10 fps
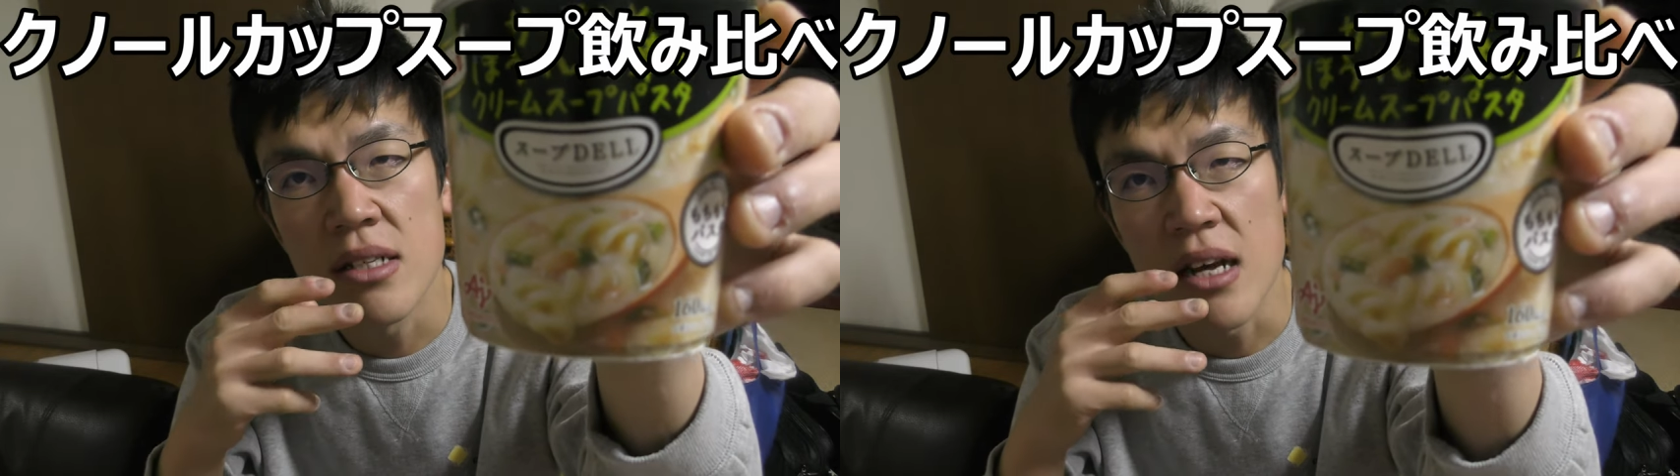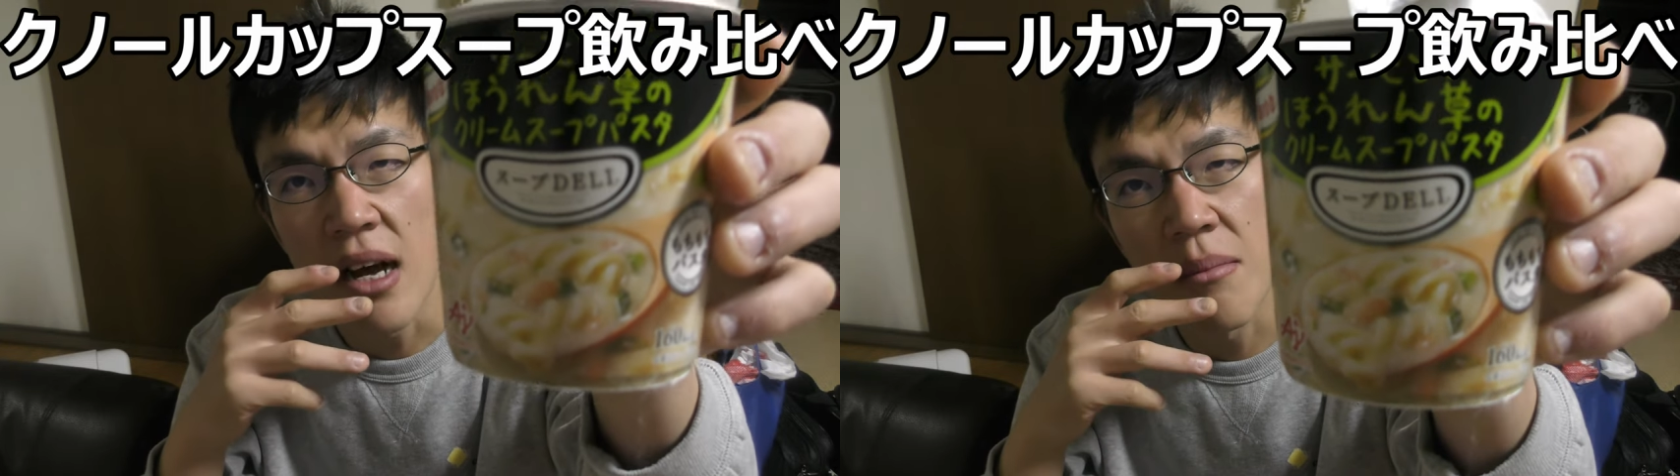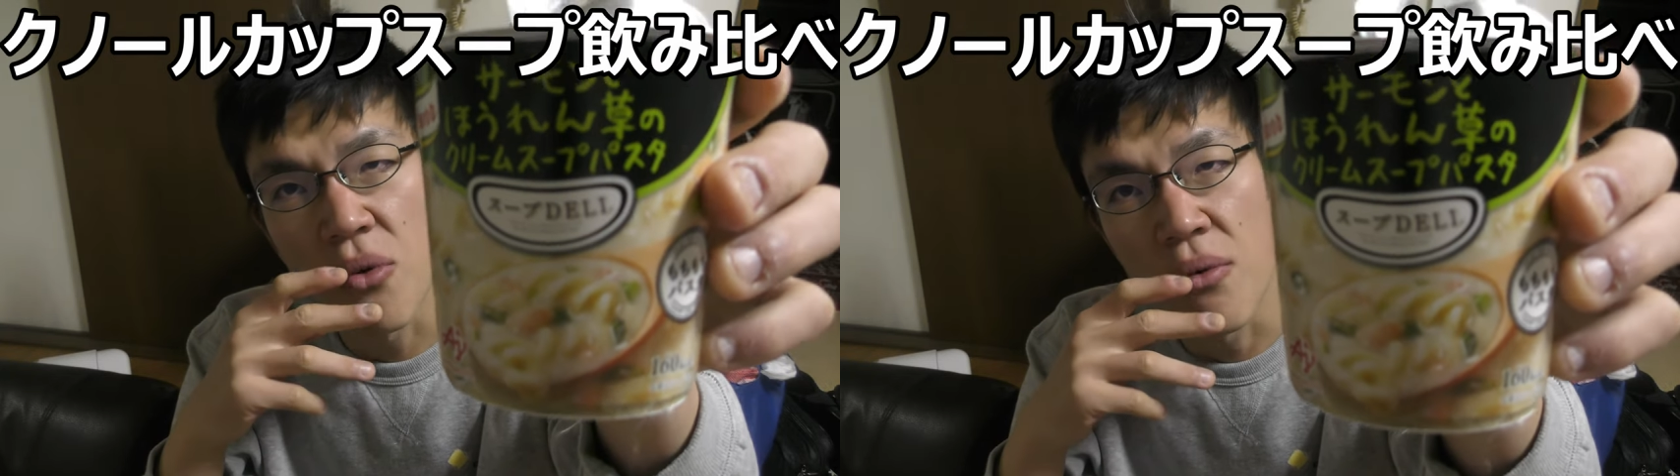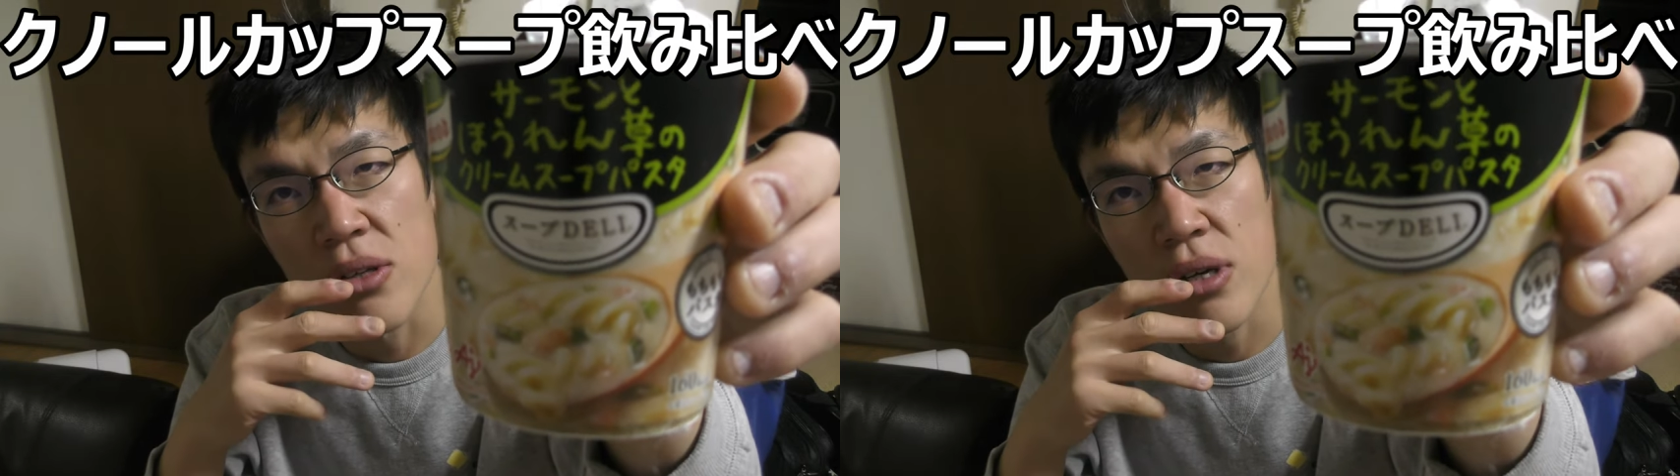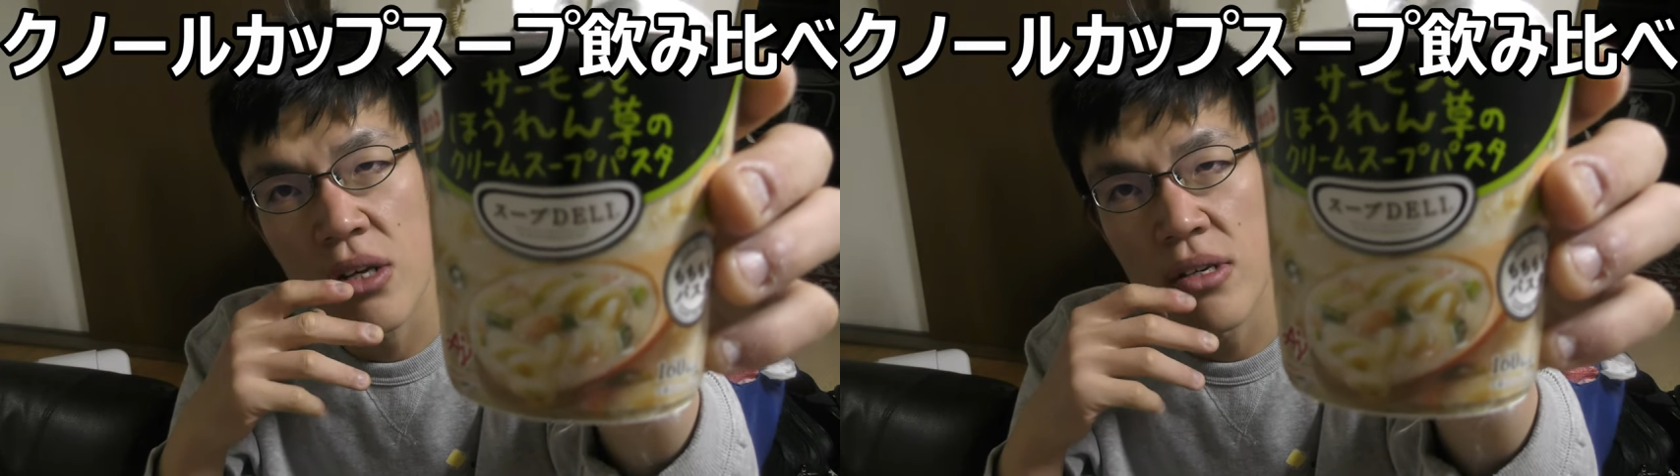サーモンは
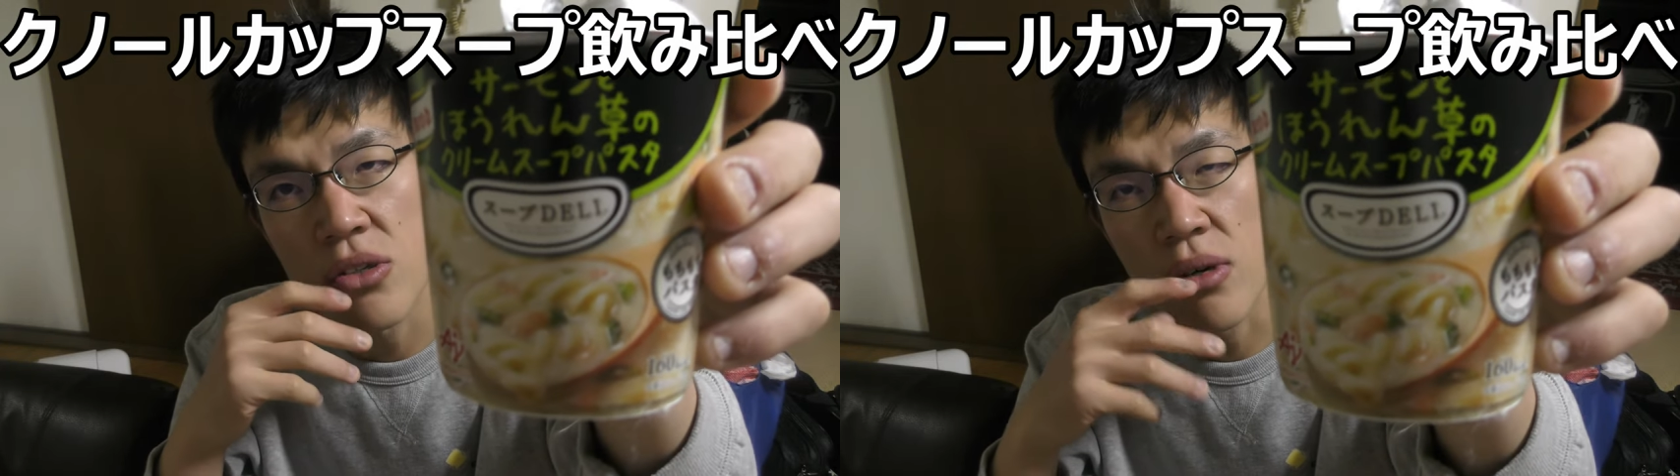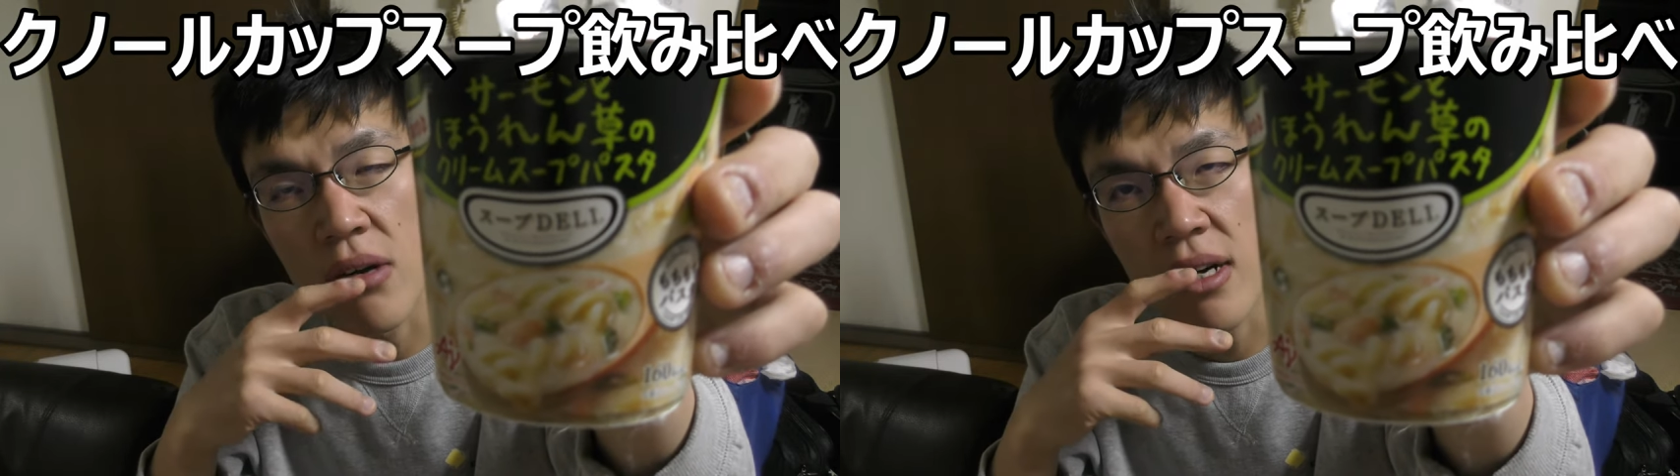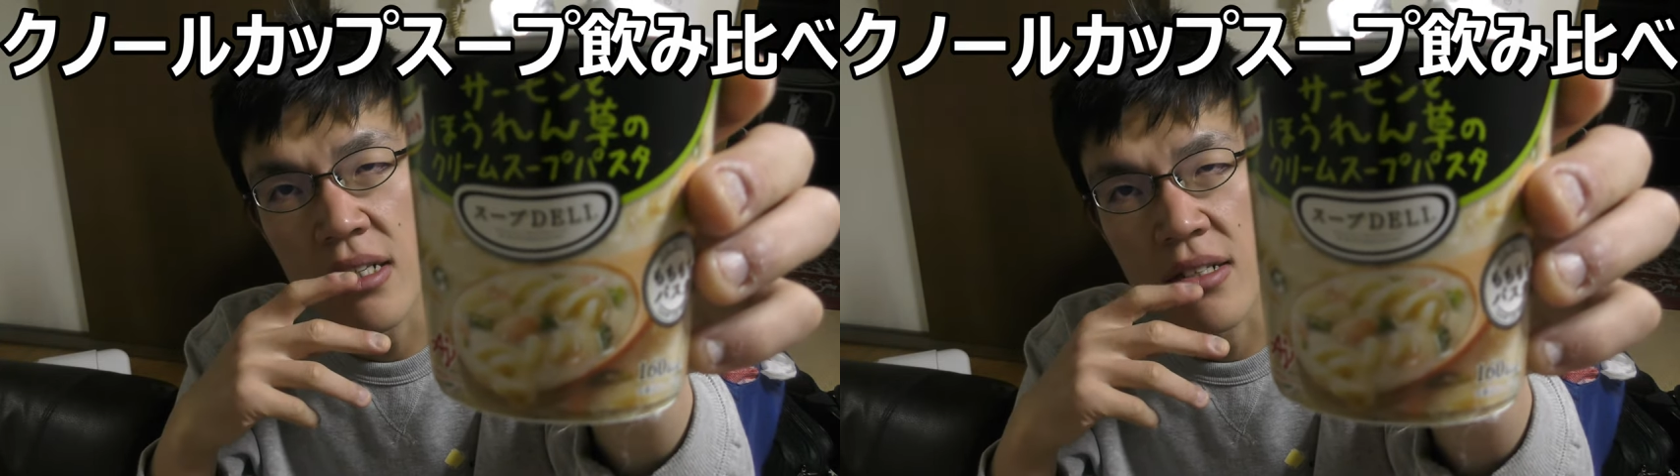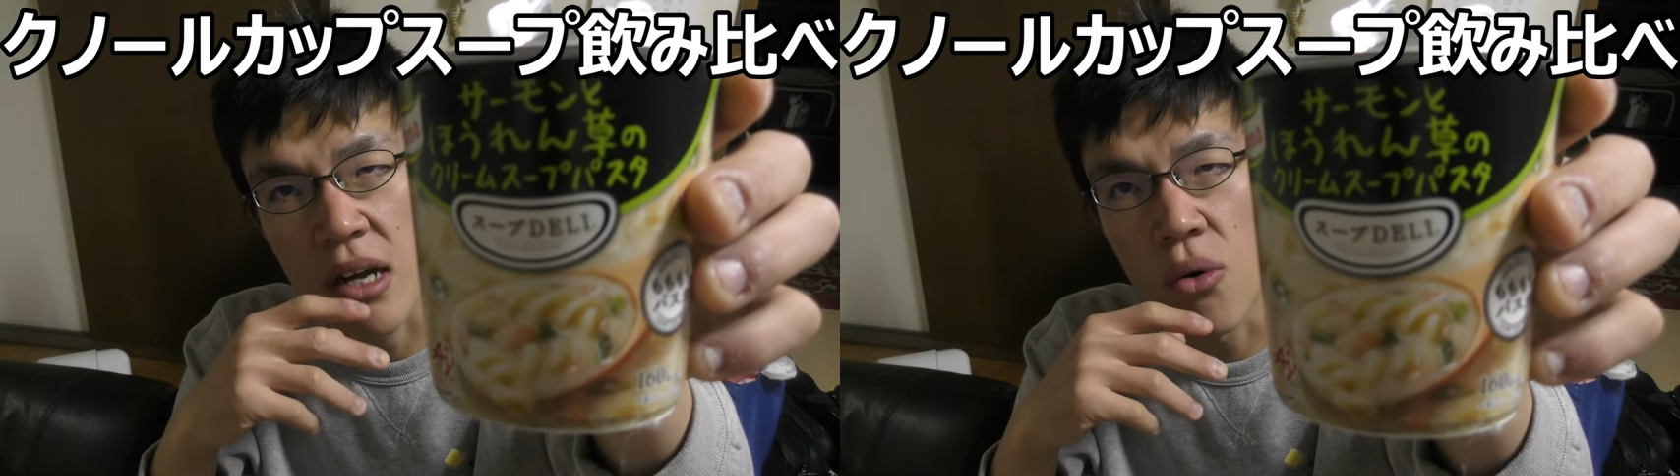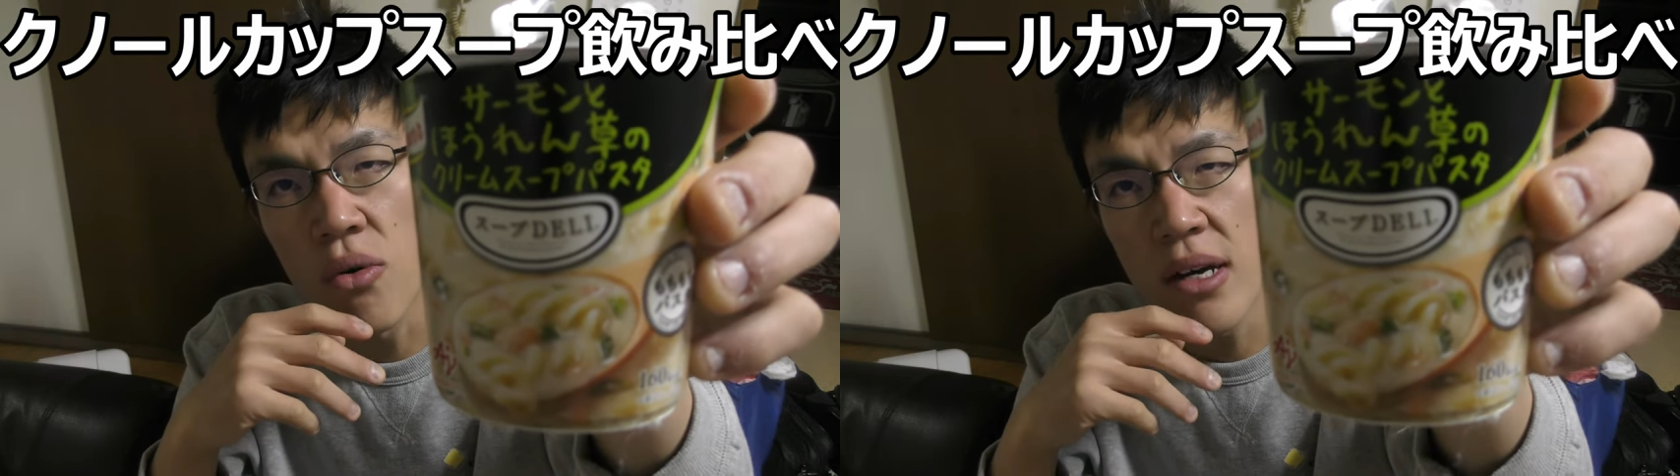時折食感を感じたんです
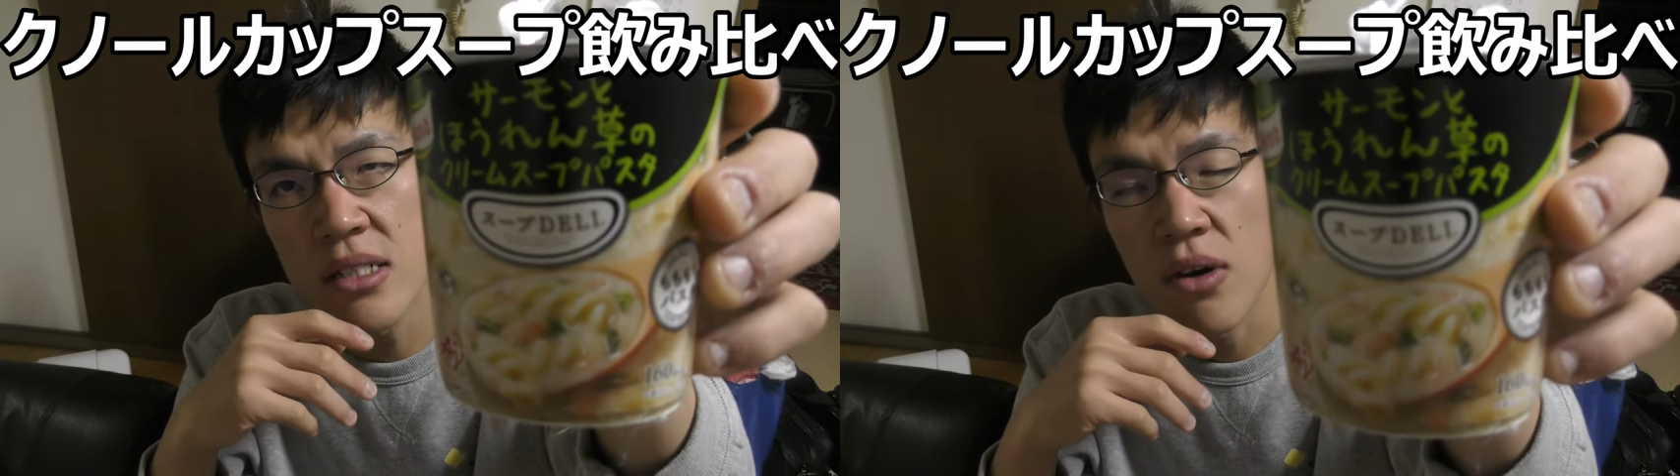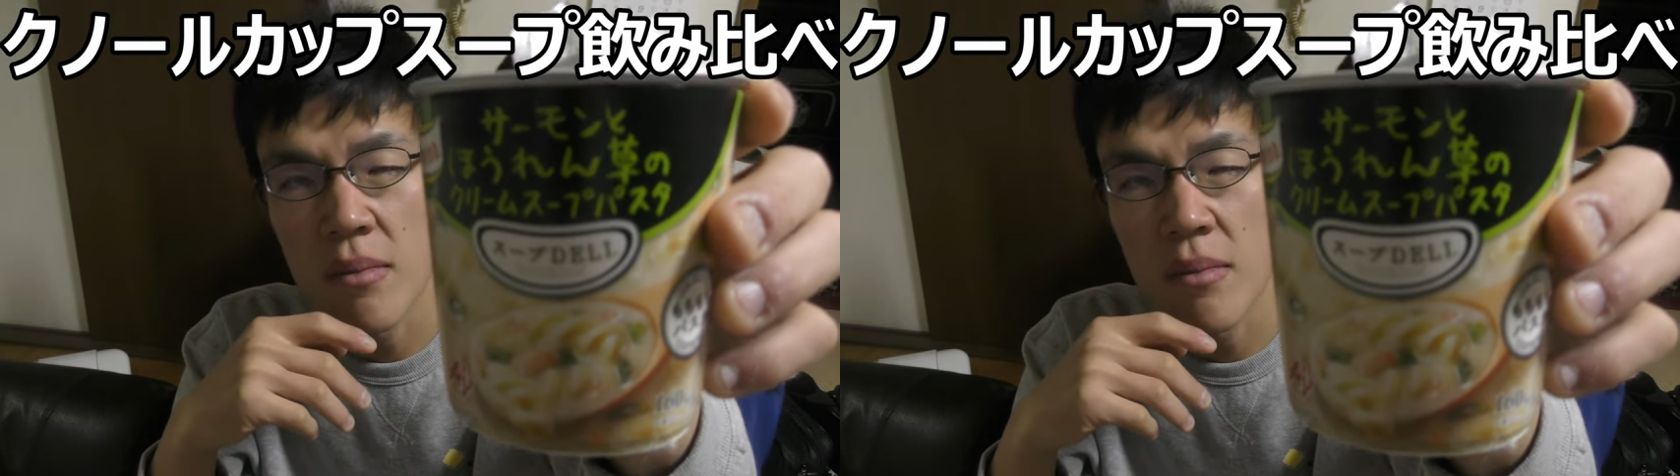がほうれん草